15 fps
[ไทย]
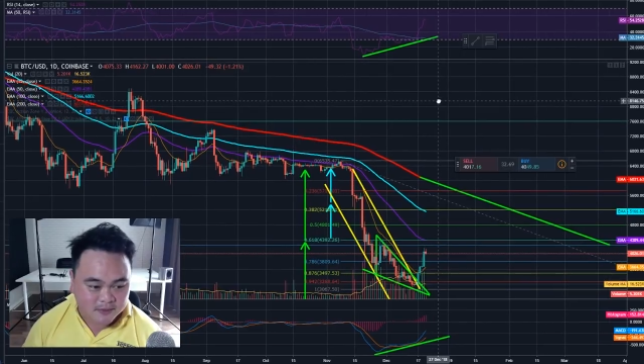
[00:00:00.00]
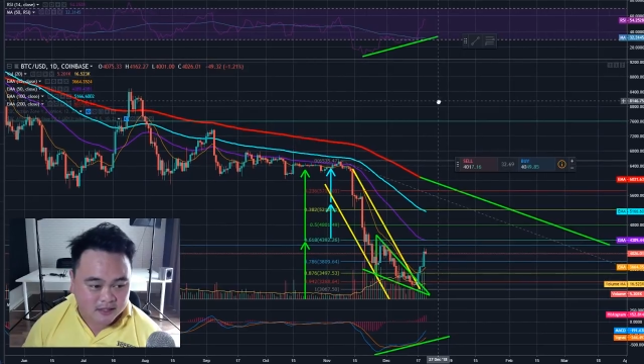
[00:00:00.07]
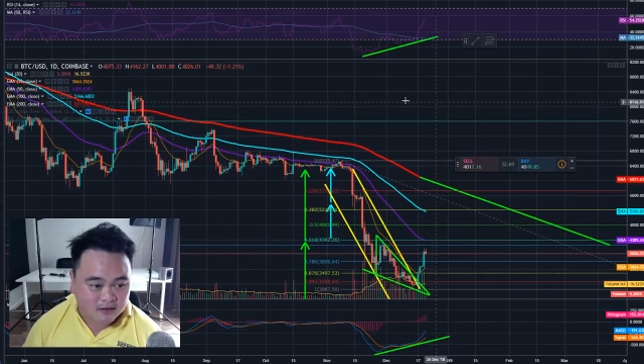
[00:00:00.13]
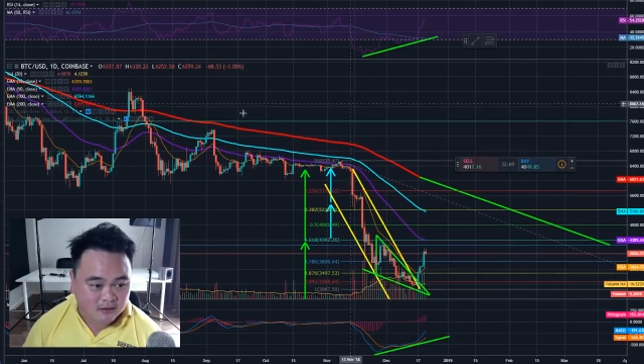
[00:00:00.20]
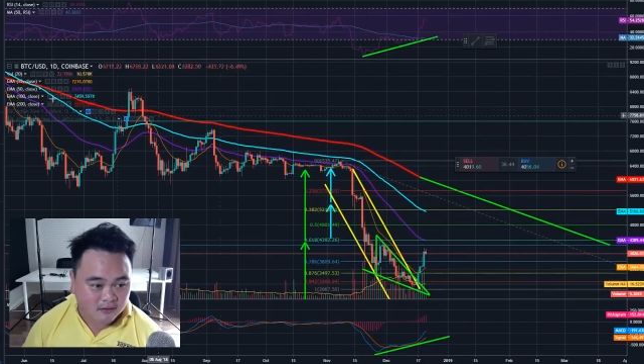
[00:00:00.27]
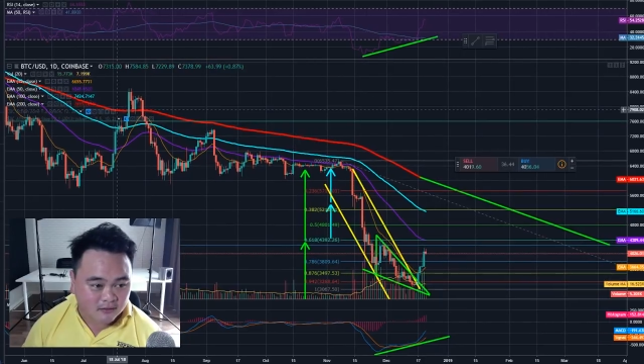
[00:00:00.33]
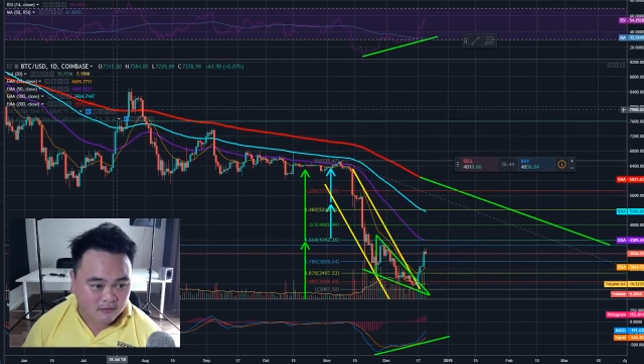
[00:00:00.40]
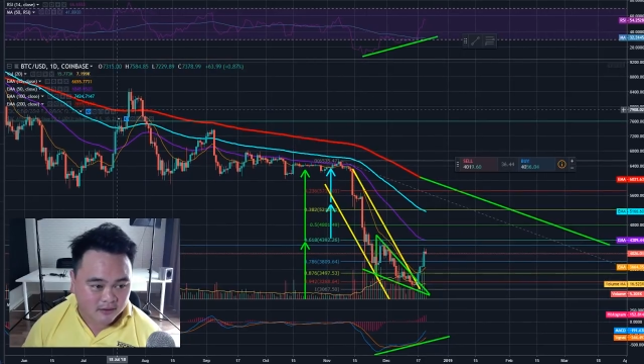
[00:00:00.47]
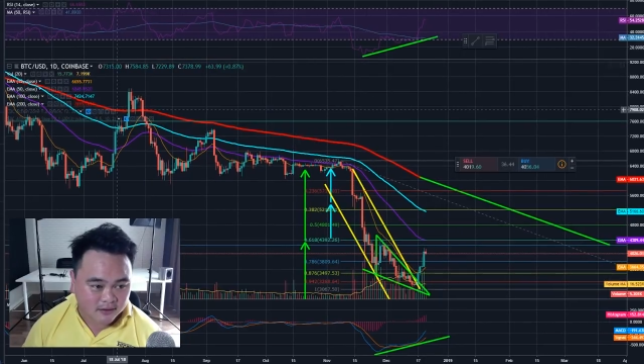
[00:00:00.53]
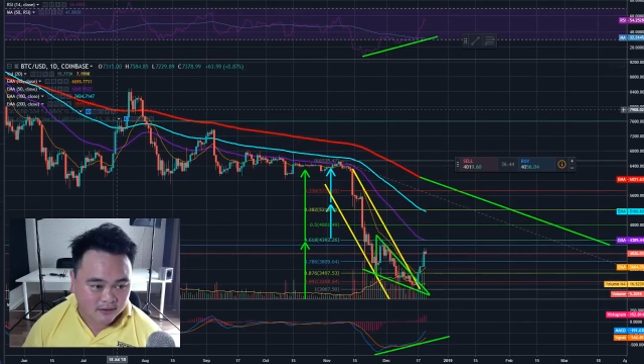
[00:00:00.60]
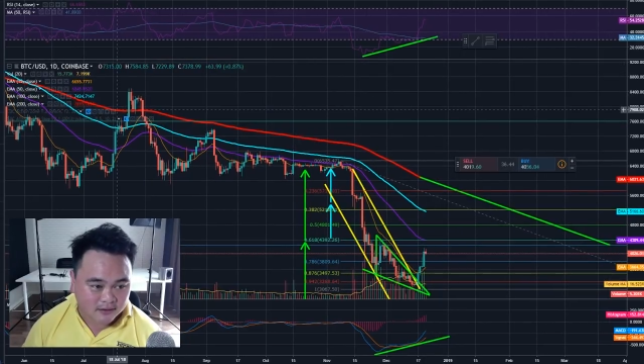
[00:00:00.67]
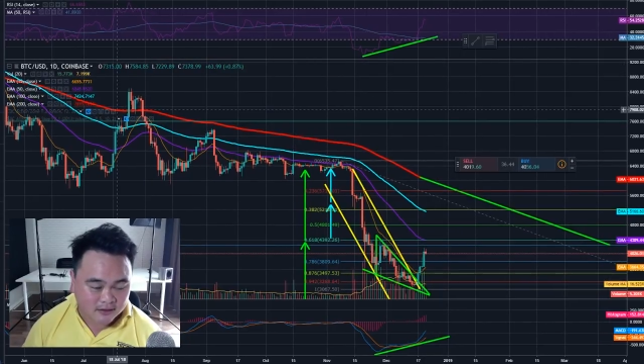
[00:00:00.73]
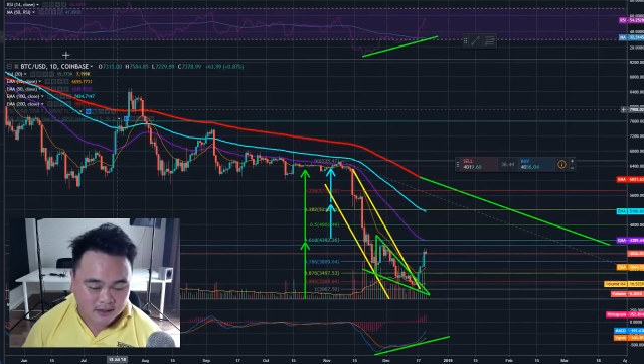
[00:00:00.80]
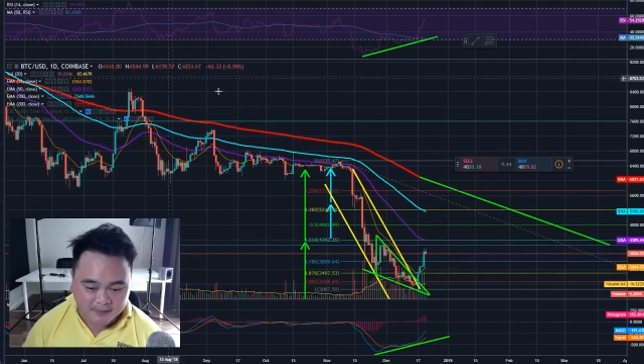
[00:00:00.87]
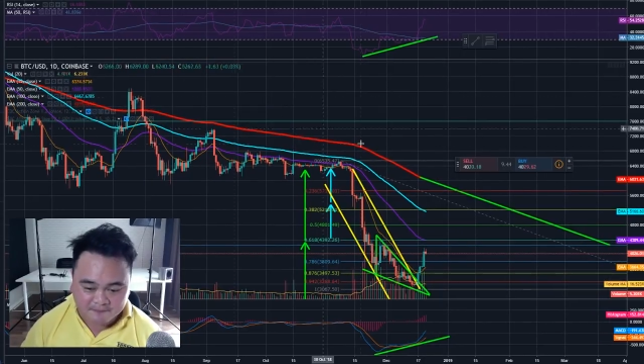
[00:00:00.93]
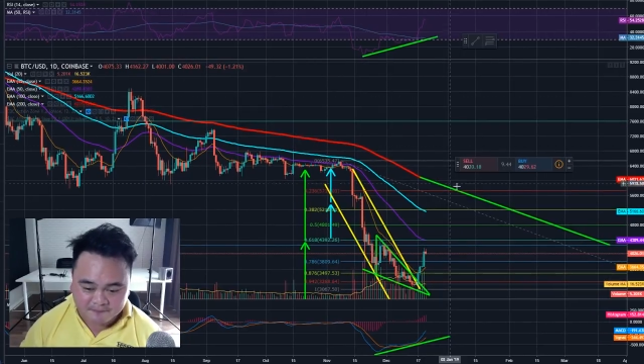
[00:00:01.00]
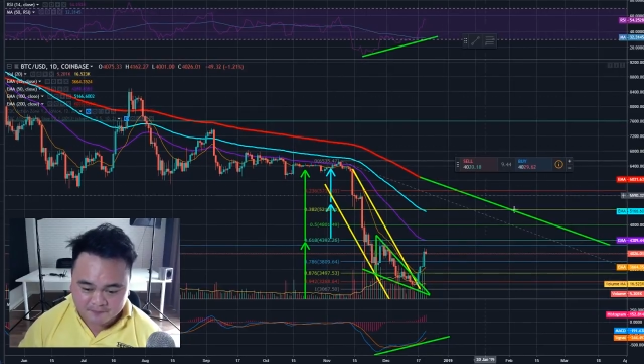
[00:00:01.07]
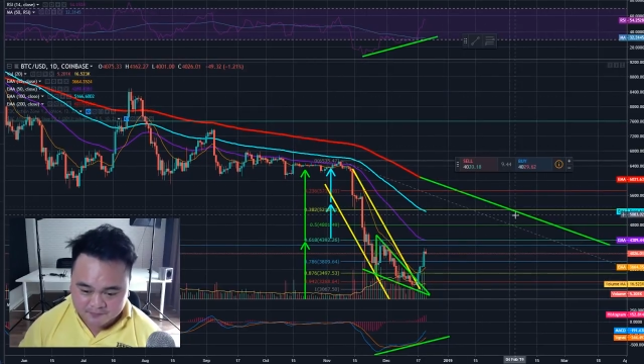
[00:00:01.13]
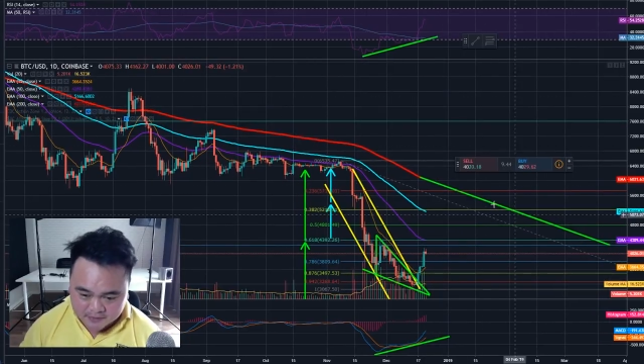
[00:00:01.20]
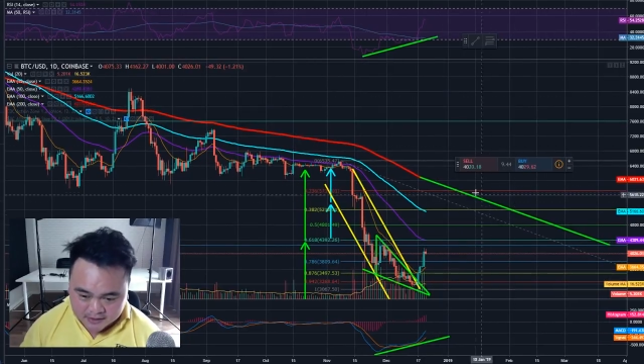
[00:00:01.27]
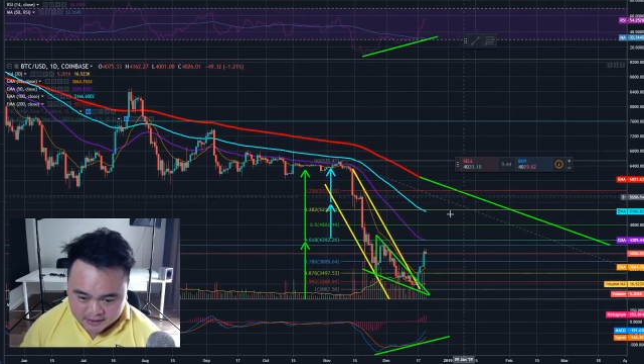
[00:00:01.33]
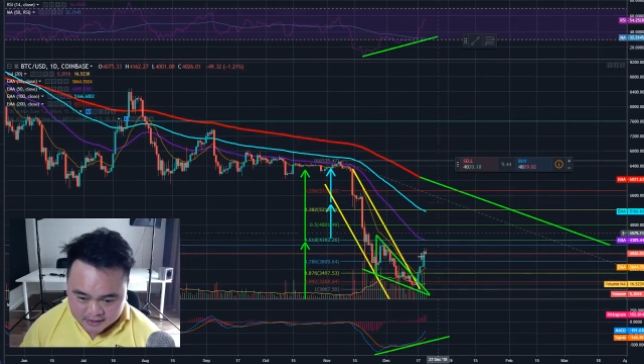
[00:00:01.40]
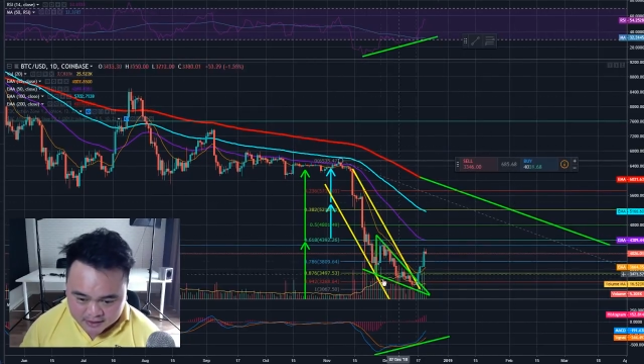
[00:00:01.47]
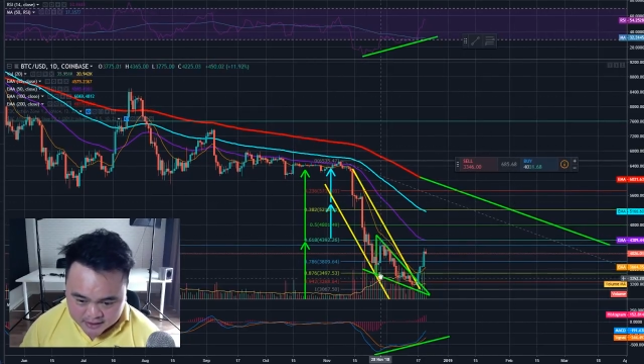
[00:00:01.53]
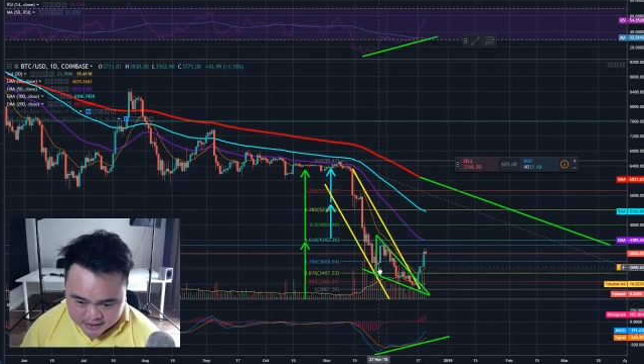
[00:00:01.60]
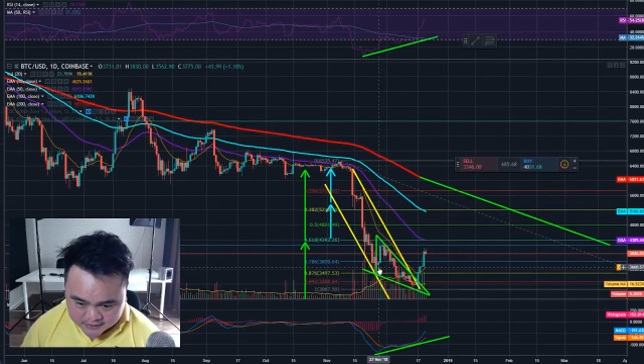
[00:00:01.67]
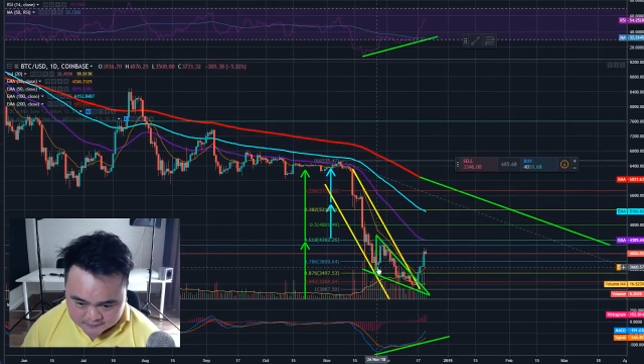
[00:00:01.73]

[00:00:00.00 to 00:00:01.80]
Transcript: Bitcoin นะครับที่